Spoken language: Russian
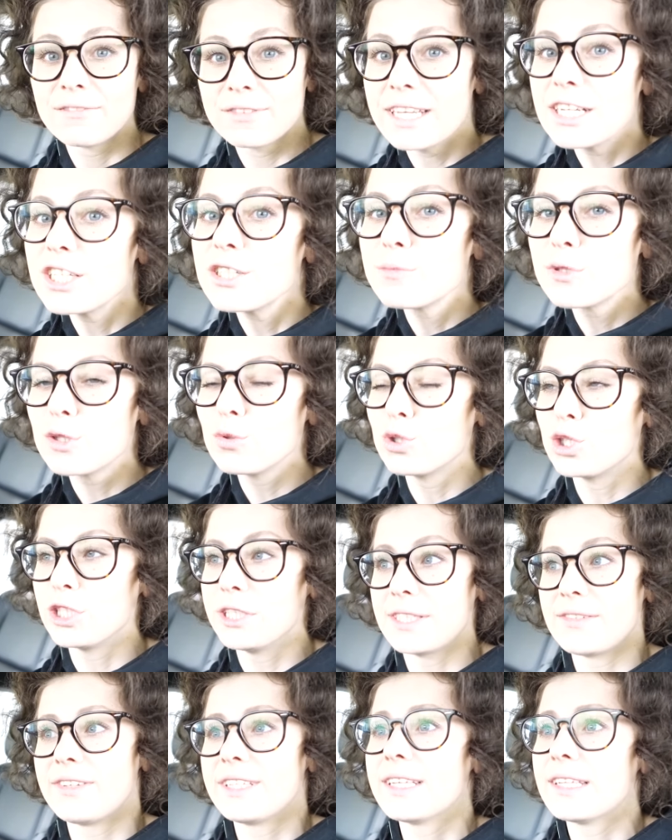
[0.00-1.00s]
В нашем
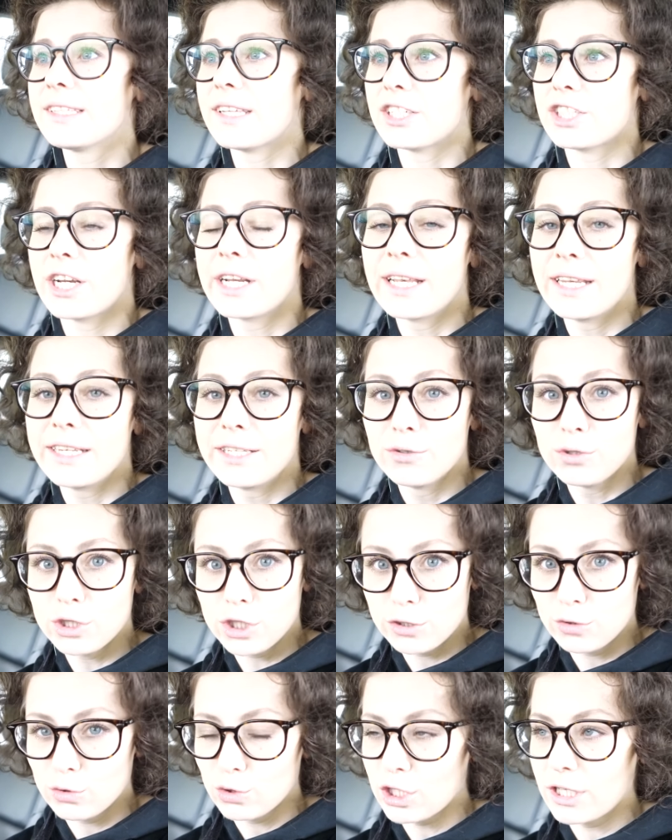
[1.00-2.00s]
случае светоотражатели не
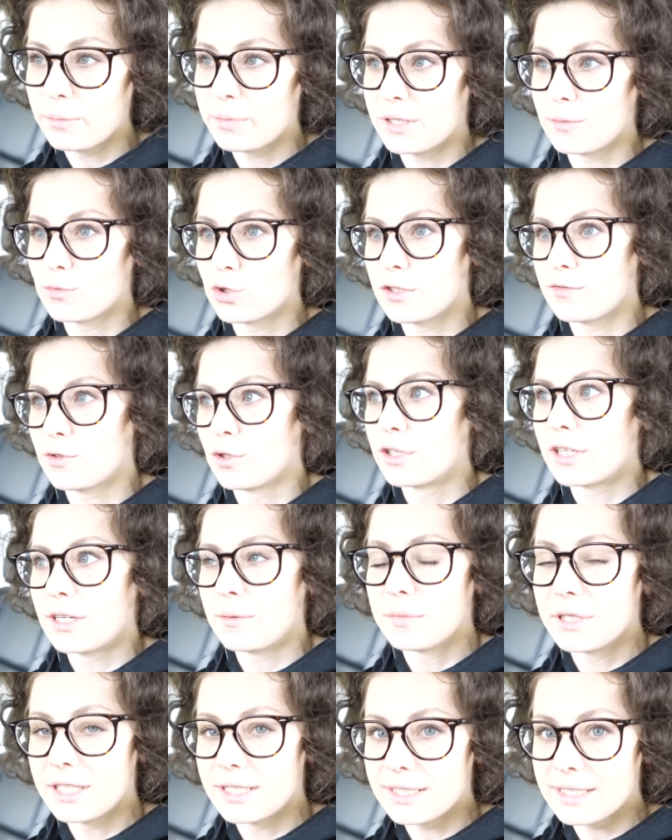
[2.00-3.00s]
очень нужны, потому что все-таки
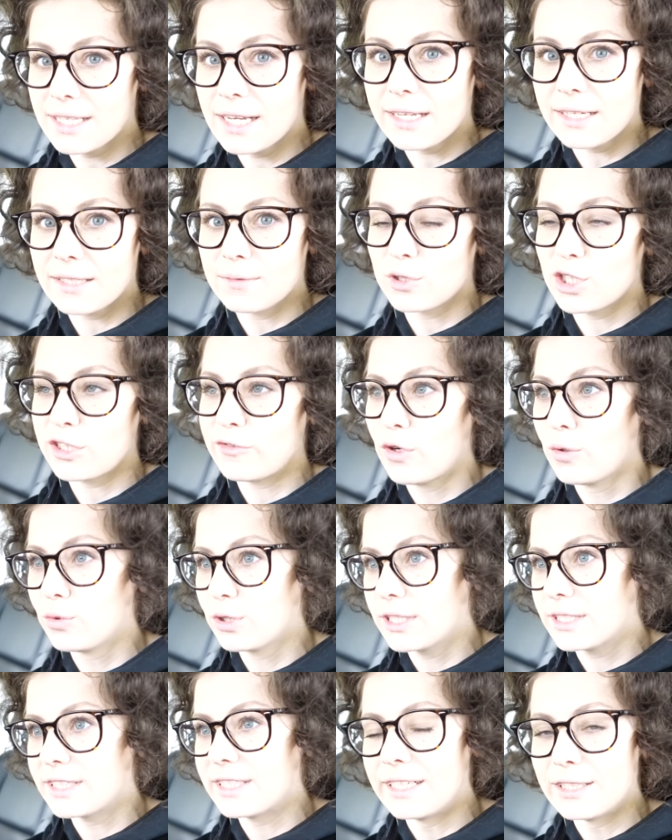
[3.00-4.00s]
мы за городом живем, у
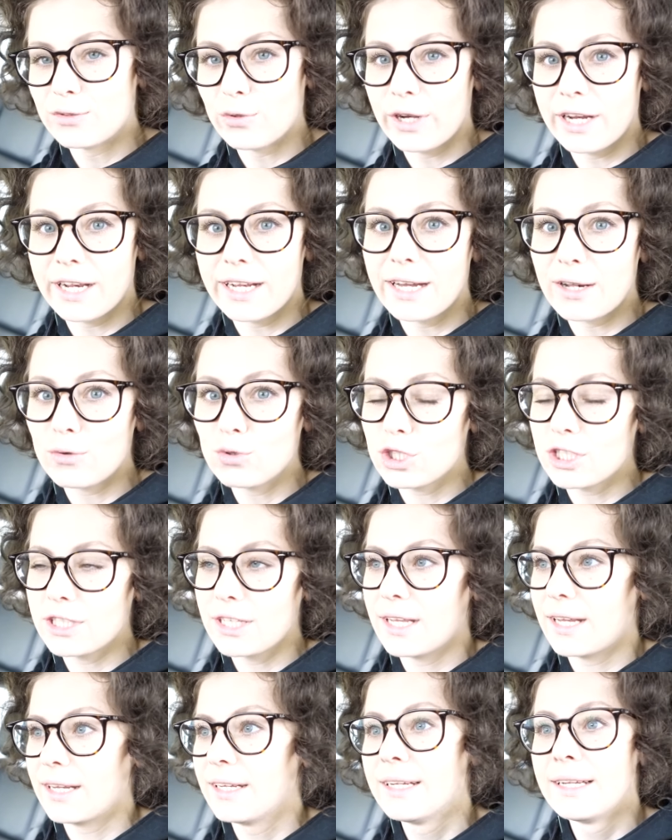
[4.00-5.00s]
нас территория
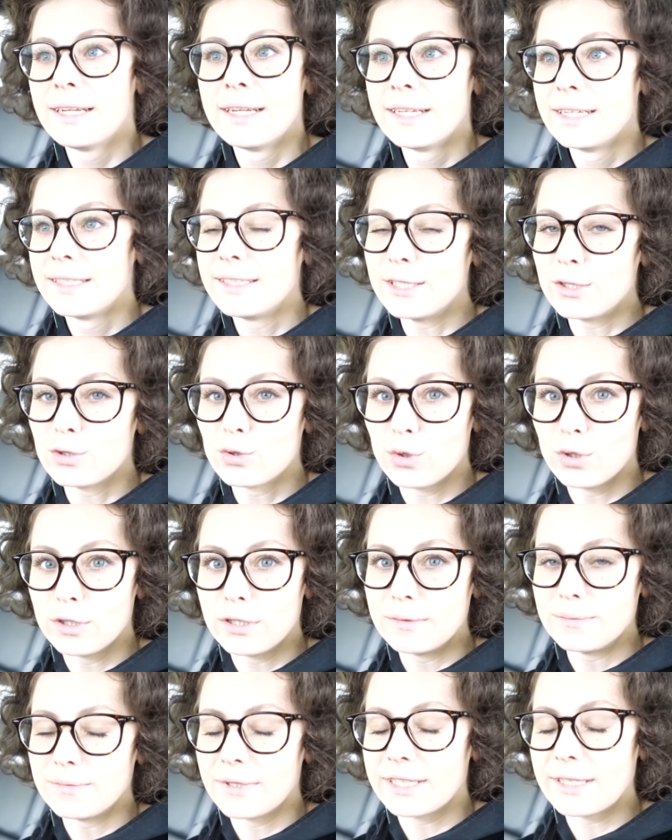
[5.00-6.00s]
огорожена, никто
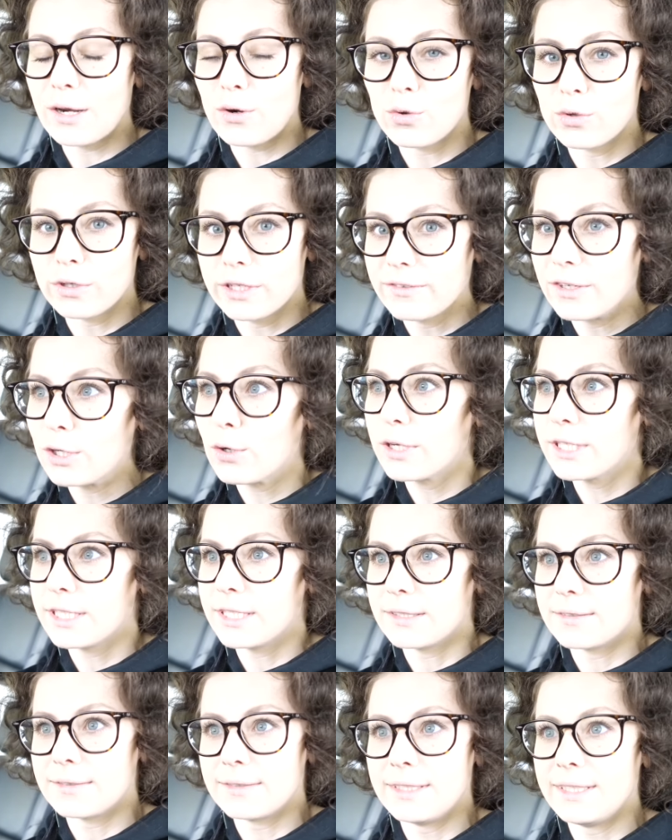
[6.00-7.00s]
на дорогу не
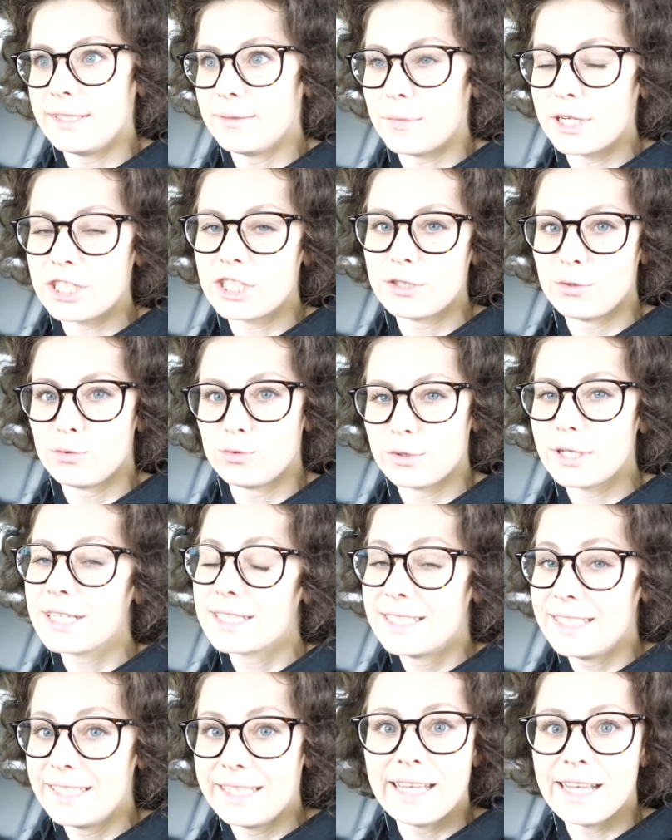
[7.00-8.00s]
выходит, и машины у
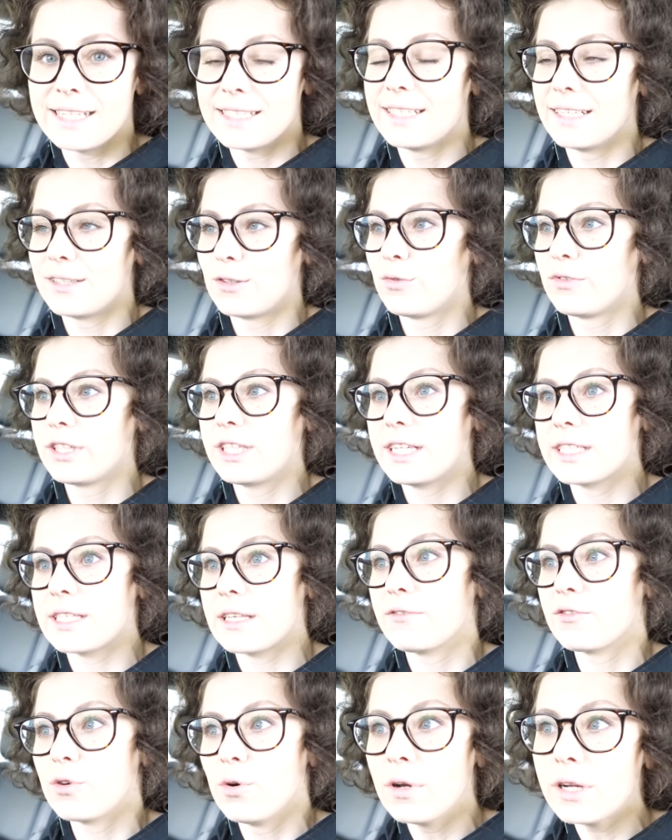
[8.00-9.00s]
нас не ездят. Но вот
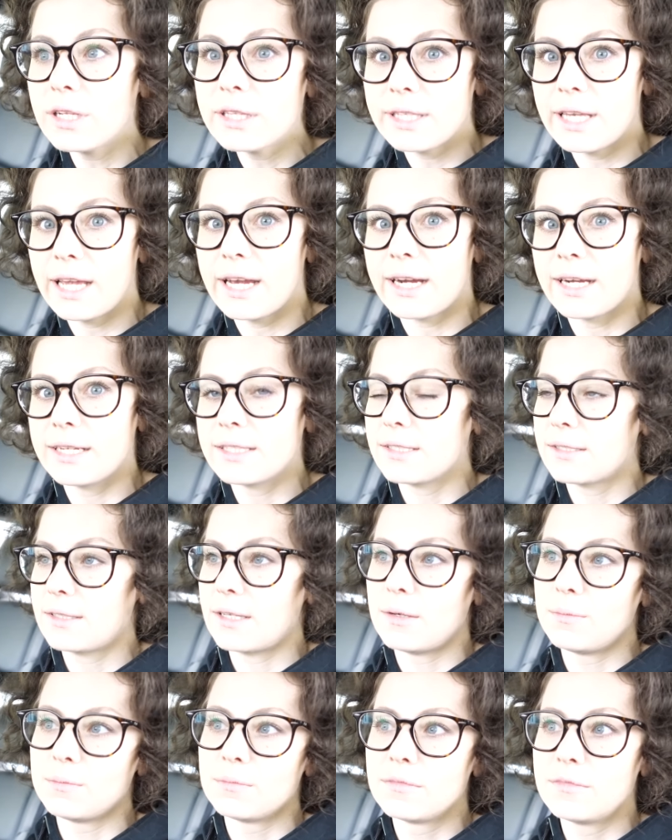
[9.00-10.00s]
если в город ехать,
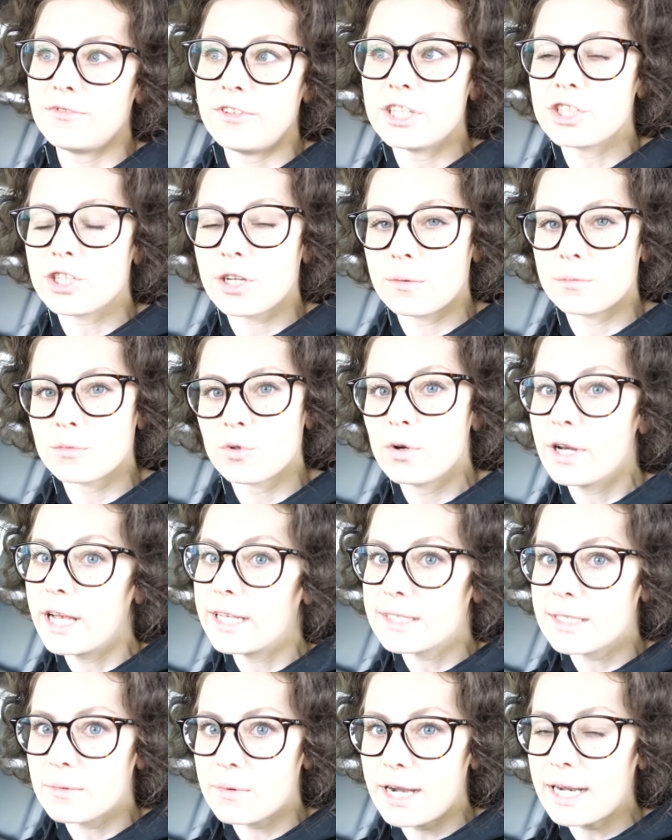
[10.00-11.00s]
там, вечером
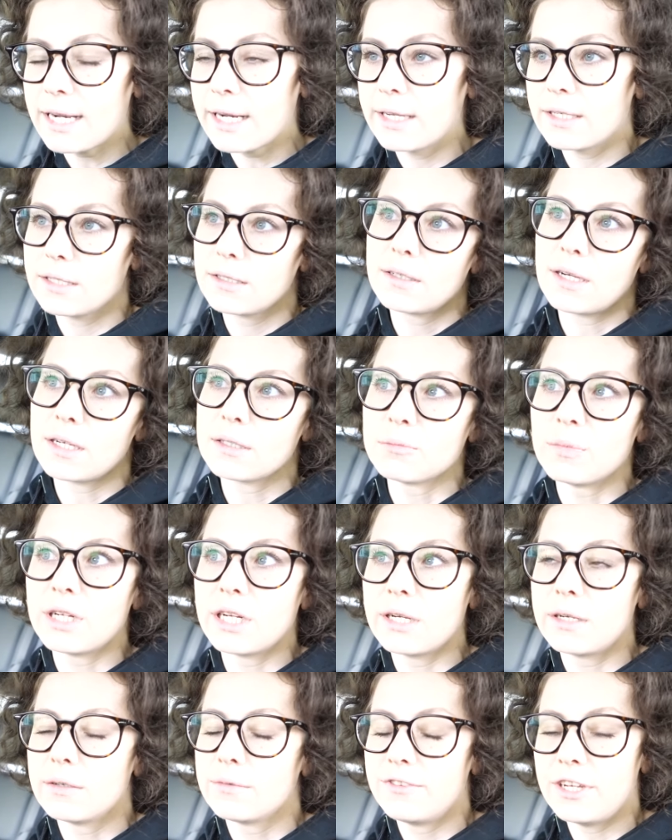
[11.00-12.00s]
гулять с собакой, как
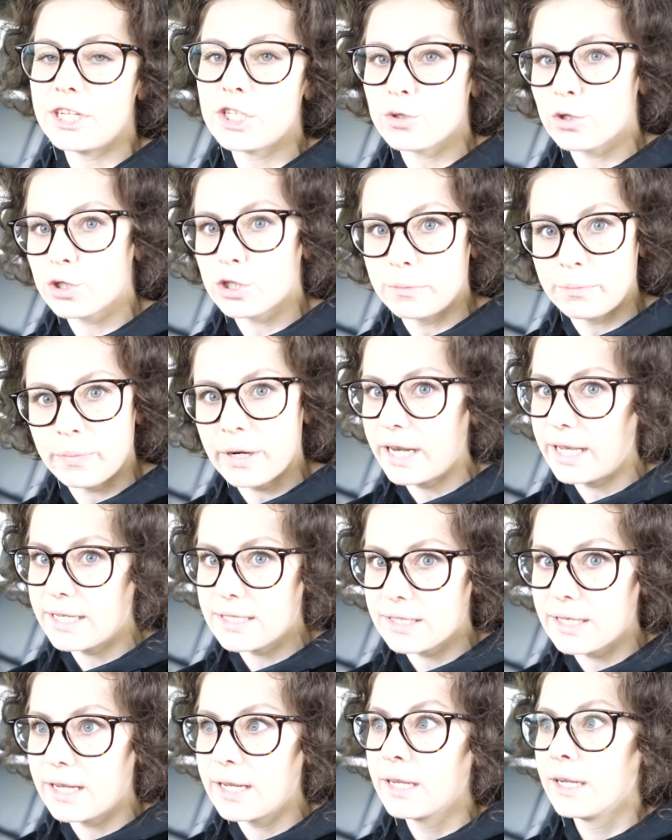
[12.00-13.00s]
бы вещь очень
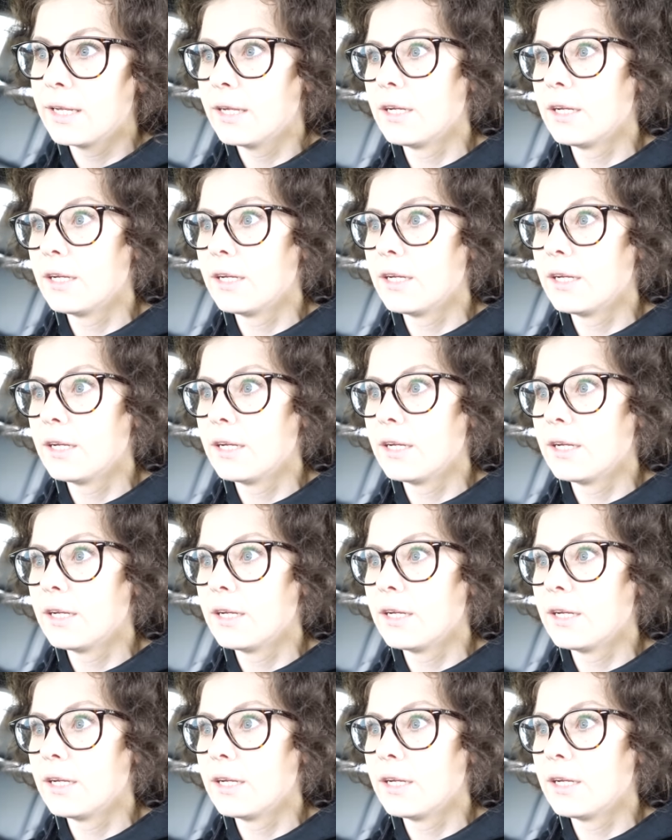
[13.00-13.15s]
полезная.